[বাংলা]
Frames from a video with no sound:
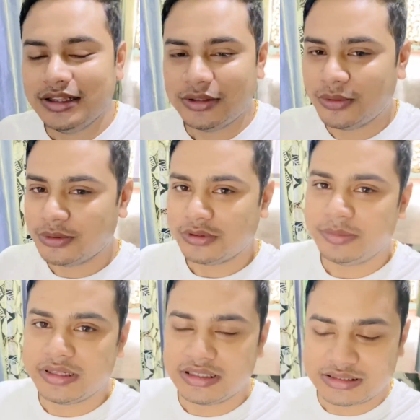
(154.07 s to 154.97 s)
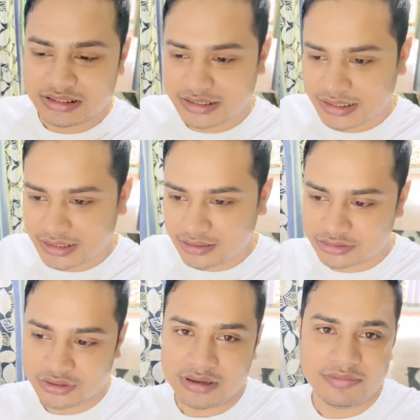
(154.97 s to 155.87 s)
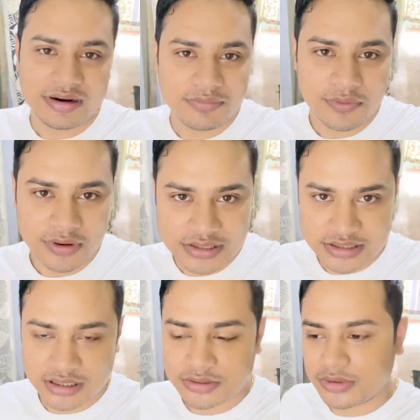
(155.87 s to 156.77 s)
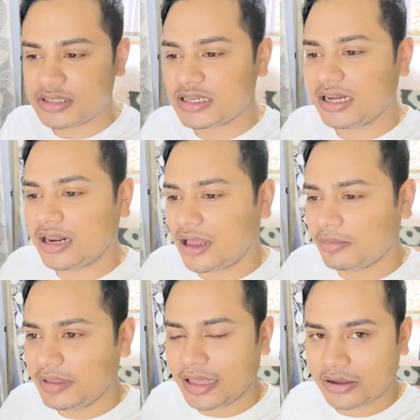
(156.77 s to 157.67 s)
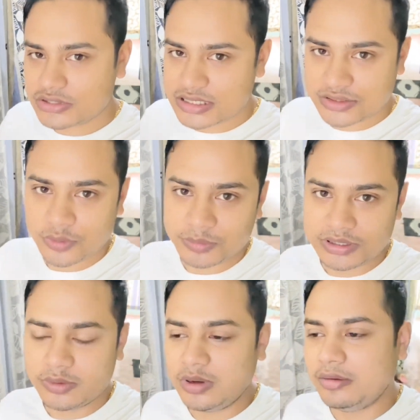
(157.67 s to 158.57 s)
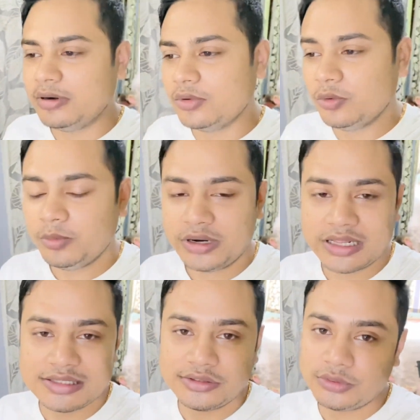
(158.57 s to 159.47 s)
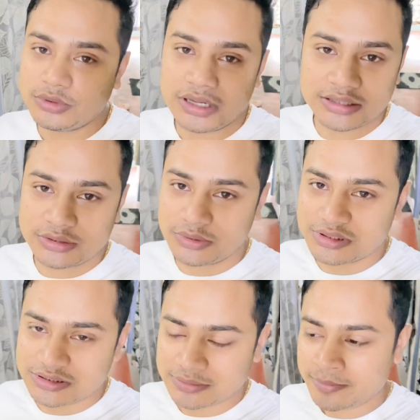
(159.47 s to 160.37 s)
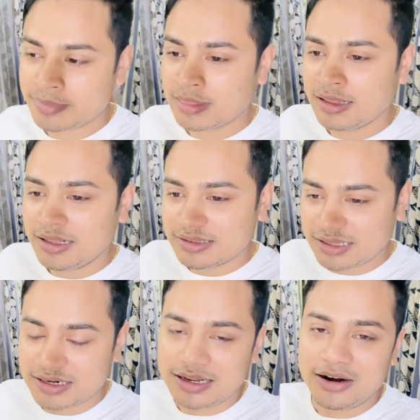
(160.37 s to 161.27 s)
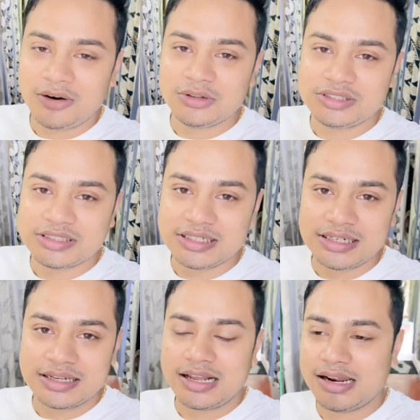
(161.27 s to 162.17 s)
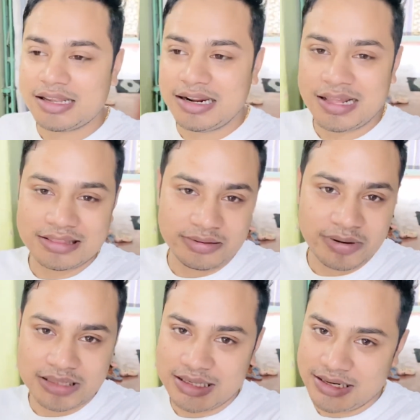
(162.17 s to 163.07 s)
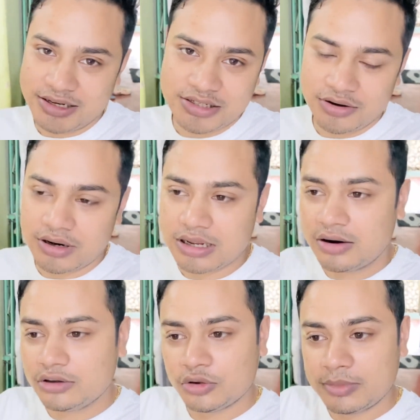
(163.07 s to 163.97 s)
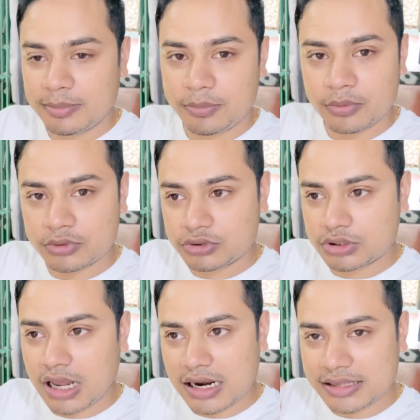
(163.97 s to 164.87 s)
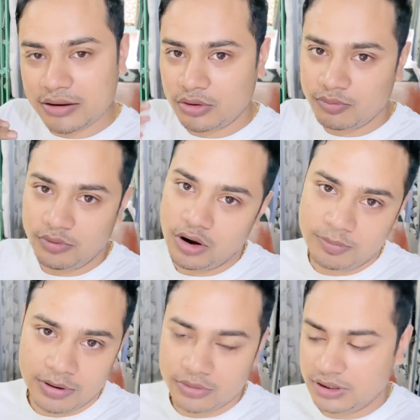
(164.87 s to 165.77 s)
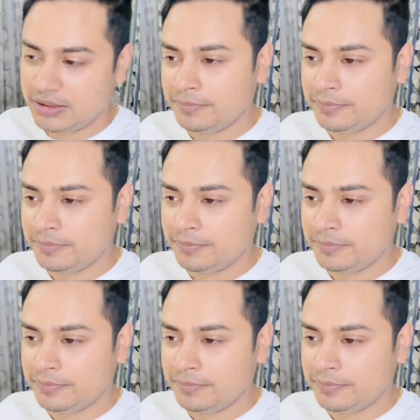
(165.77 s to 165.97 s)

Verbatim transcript: তো তোমাদের সাথে সকালবেলা ব্লগটা স্টার্ট করেছে আর আমি এখন জাস্ট ঘুম থেকে উঠলে আমার ঘুমটা আজকে দুর্দান্ত হয়েছে তার কারণ হচ্ছে কালকে রাত্রেবেলাতে এডিট ছিল না কারণ তোমরা কালকে কোনো ব্লগ পাওনি